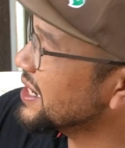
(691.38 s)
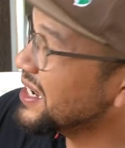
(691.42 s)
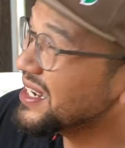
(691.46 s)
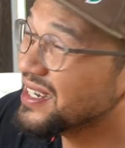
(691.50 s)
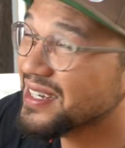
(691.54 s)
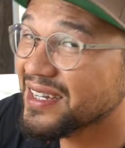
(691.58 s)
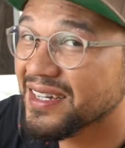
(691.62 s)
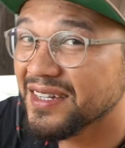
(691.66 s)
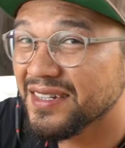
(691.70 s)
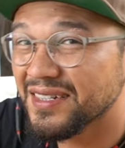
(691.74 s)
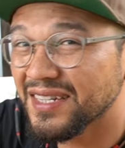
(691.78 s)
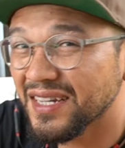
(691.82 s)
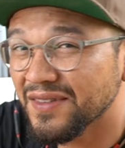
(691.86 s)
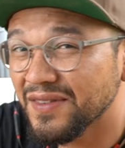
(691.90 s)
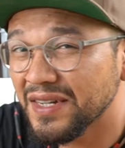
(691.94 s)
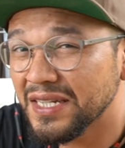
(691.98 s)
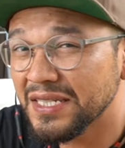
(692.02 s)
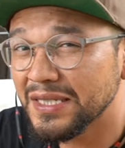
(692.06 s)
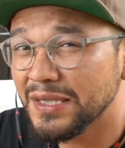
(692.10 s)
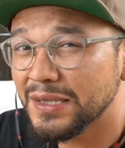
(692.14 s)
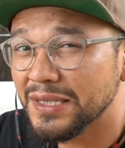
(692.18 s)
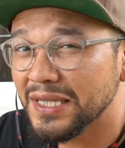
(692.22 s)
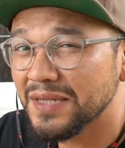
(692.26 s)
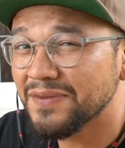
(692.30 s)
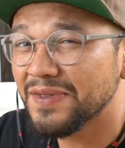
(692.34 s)
Ränder, da werde ich
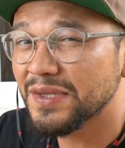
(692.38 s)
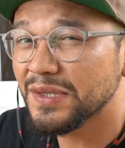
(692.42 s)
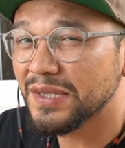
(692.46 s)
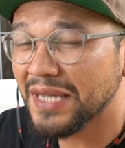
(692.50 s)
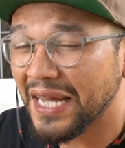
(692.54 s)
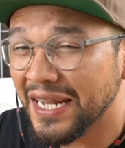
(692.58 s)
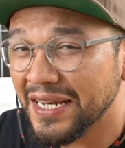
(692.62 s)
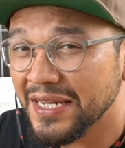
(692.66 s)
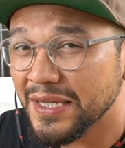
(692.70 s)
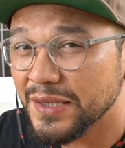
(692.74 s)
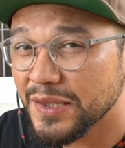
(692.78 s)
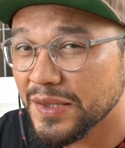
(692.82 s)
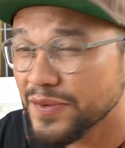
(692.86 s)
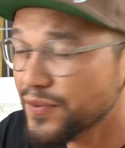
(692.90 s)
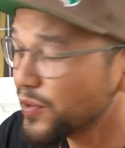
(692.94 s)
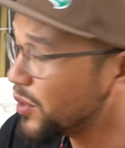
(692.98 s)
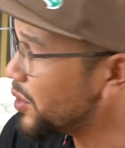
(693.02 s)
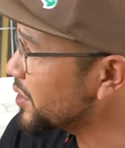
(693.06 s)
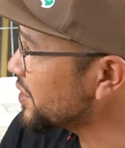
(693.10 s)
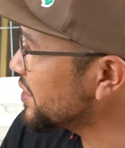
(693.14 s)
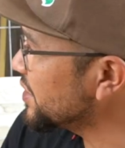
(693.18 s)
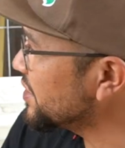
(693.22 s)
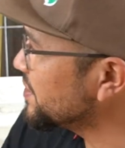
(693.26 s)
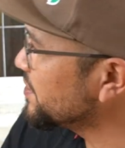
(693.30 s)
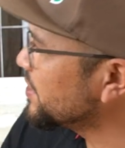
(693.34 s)
jetzt etwas anders
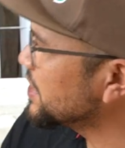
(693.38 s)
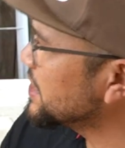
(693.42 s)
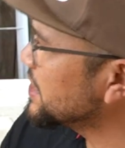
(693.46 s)
vorgehen